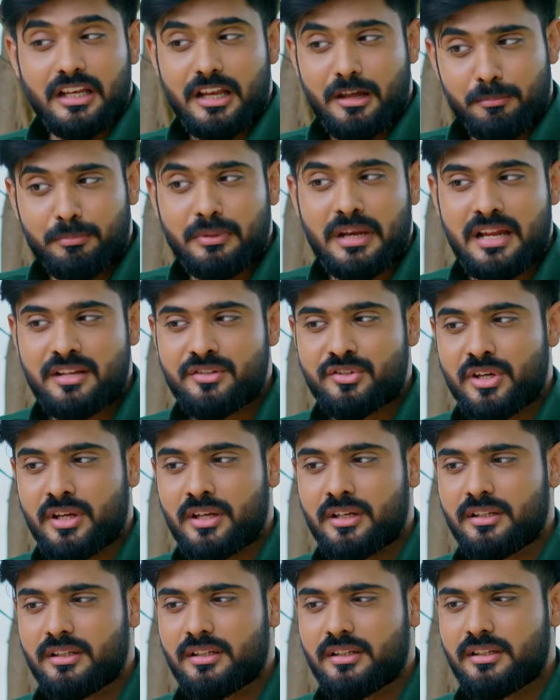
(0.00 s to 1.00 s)
ఇలా ప్లాన్
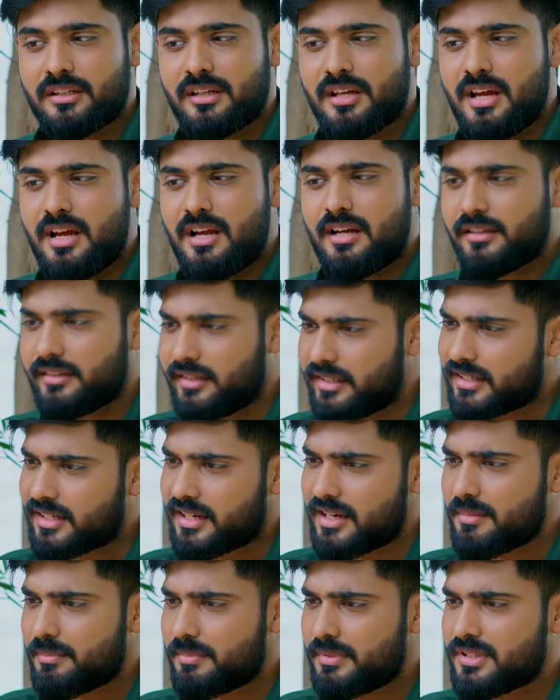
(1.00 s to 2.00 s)
చేయొచ్చని
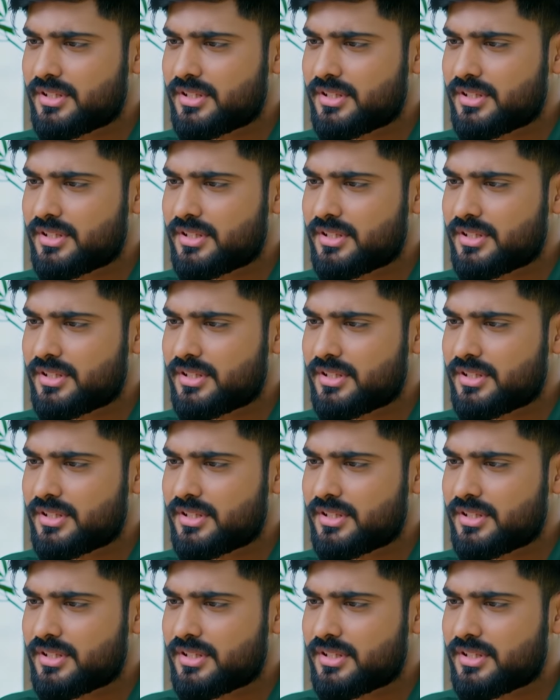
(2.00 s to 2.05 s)
నీకెలా